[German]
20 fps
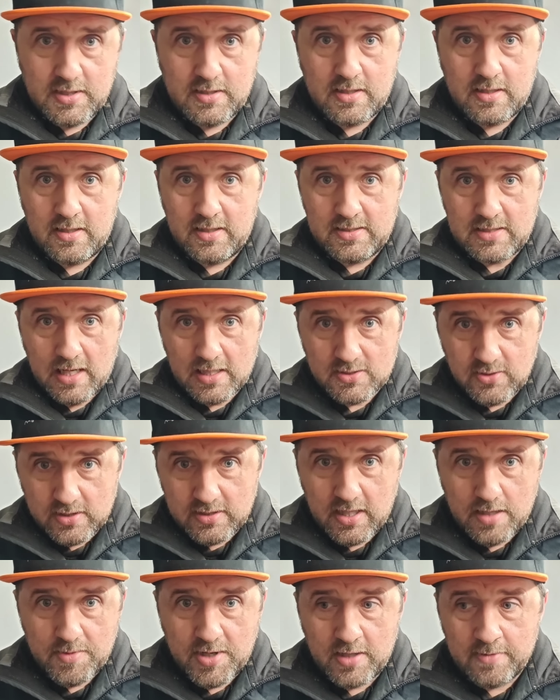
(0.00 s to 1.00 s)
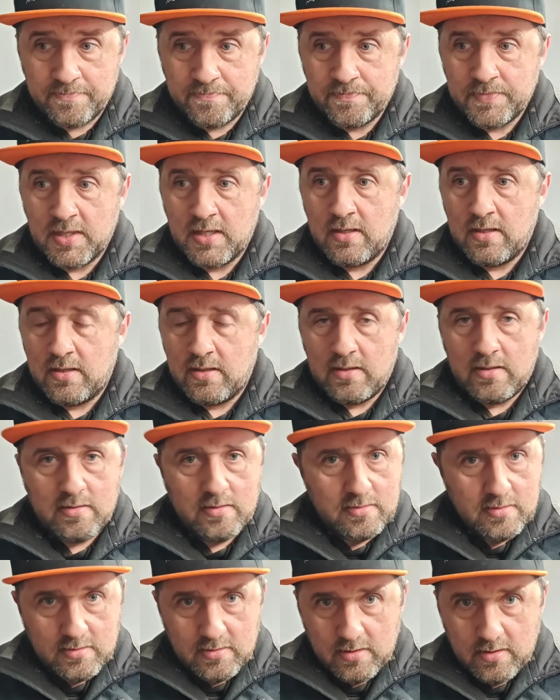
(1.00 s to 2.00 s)
äh, ist auch so ein Thema.
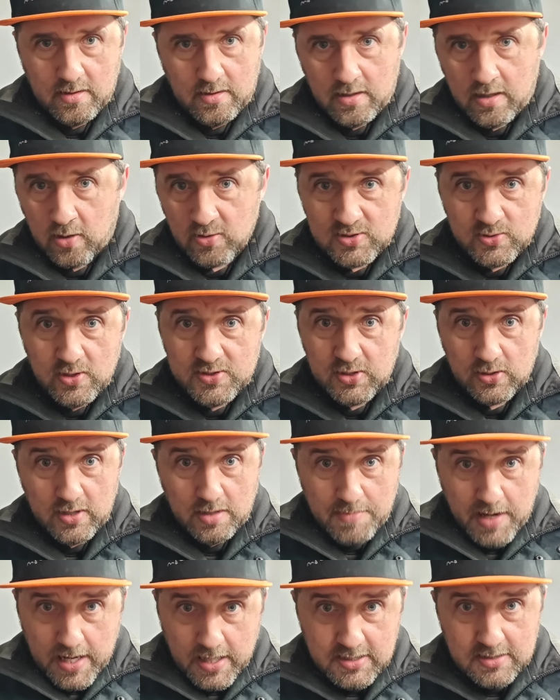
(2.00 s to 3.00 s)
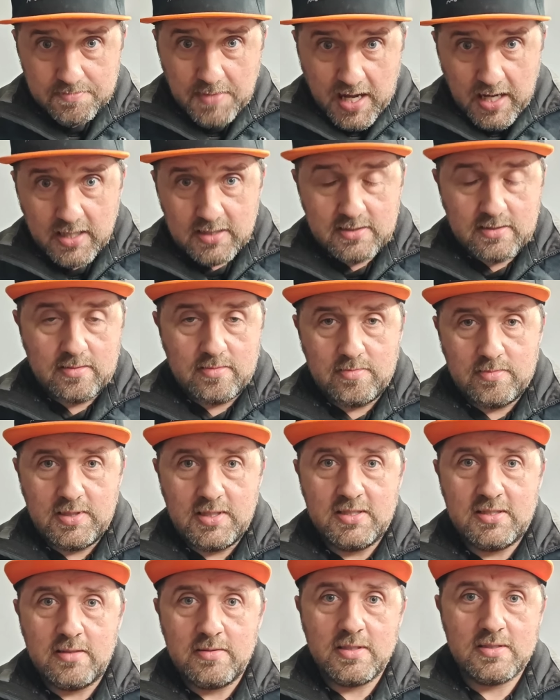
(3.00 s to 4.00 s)
Ausnutzung der Marktmacht
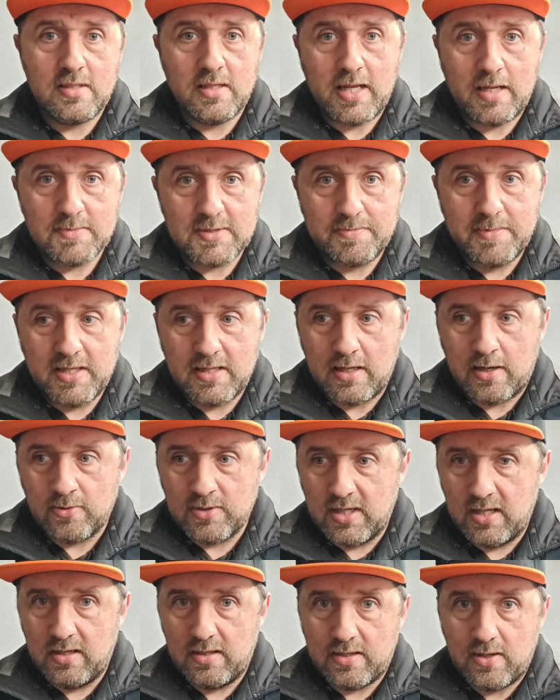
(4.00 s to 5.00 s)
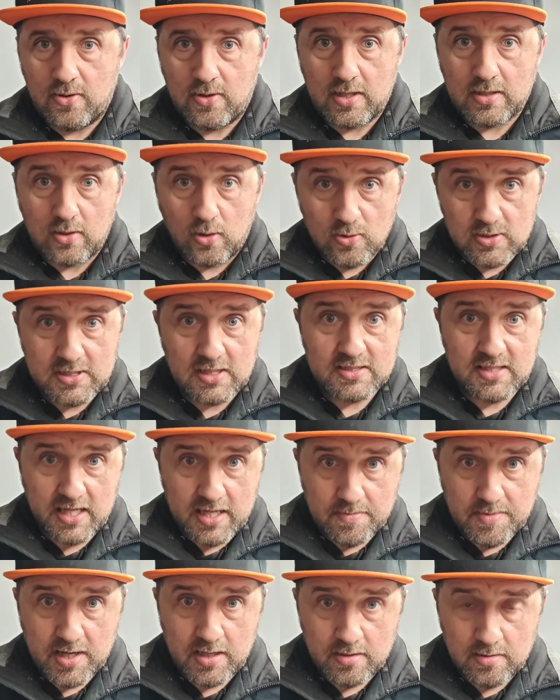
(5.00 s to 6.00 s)
ist in diesem Lebensmittelhandel ja ein großes
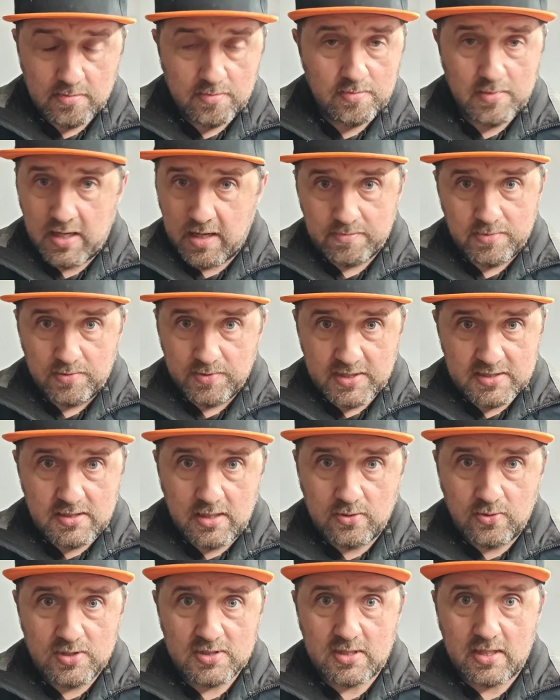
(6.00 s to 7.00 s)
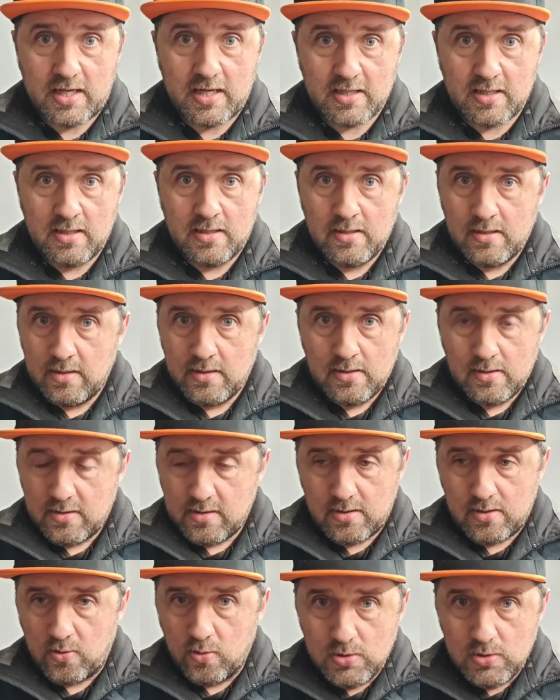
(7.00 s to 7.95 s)
Thema. Wir wissen in Österreich äh,